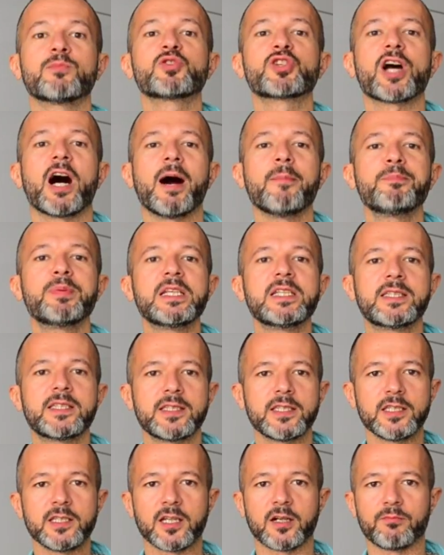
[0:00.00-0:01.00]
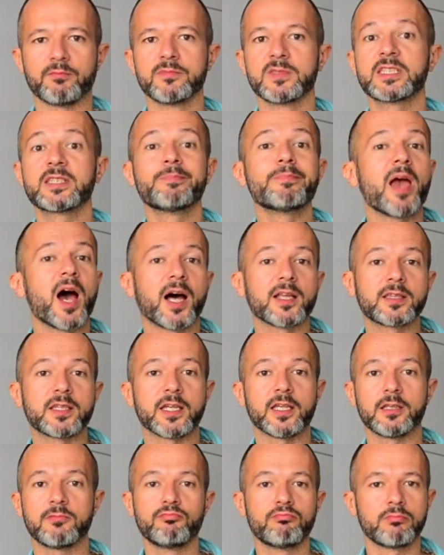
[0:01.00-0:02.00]
С тем же апельсином, с
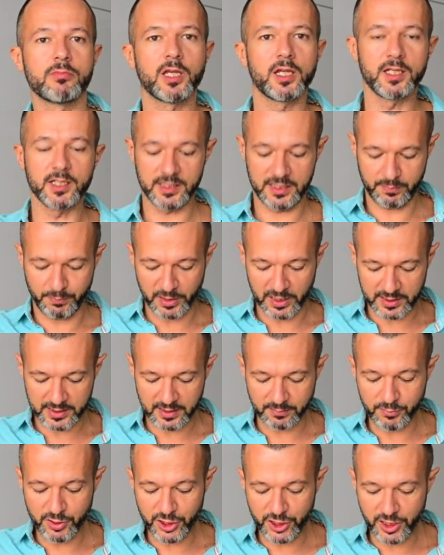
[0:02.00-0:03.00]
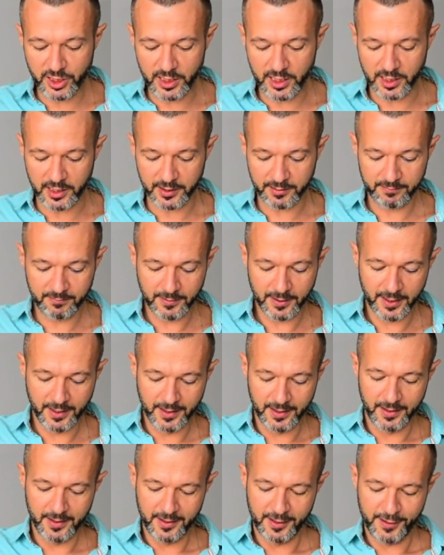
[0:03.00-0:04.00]
мятой или с перцем чили.
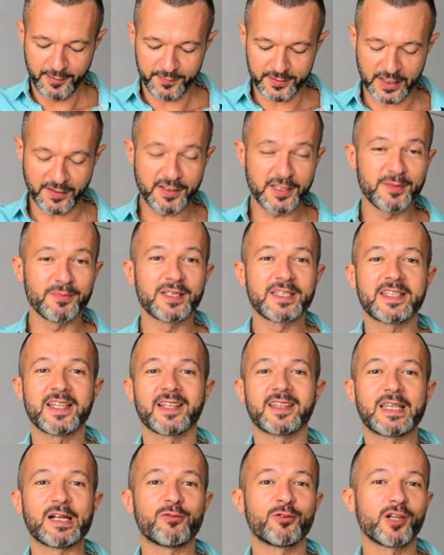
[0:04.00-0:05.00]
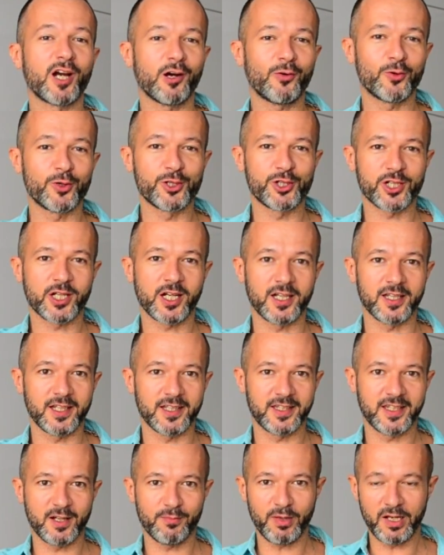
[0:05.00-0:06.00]
В зависимости от того, какой
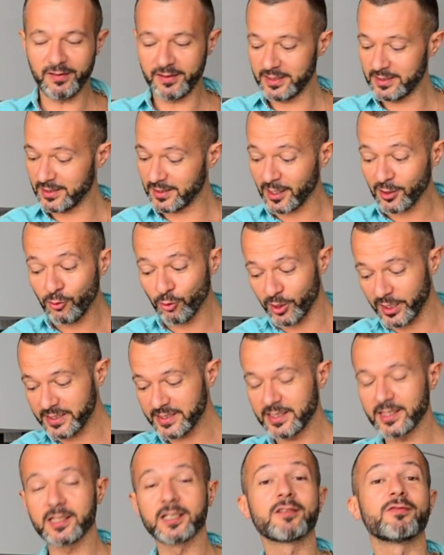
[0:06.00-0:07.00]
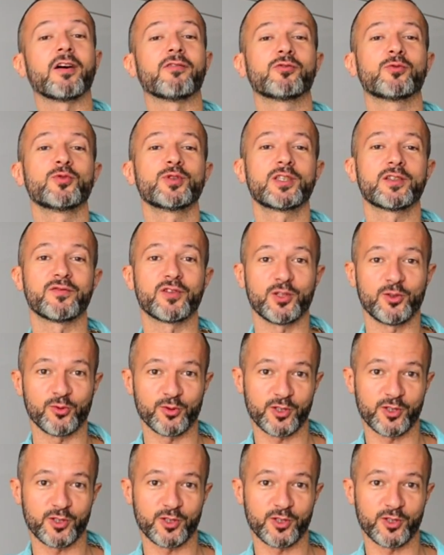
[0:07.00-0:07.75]
шоколад добавите, такой оттенок во вкусе в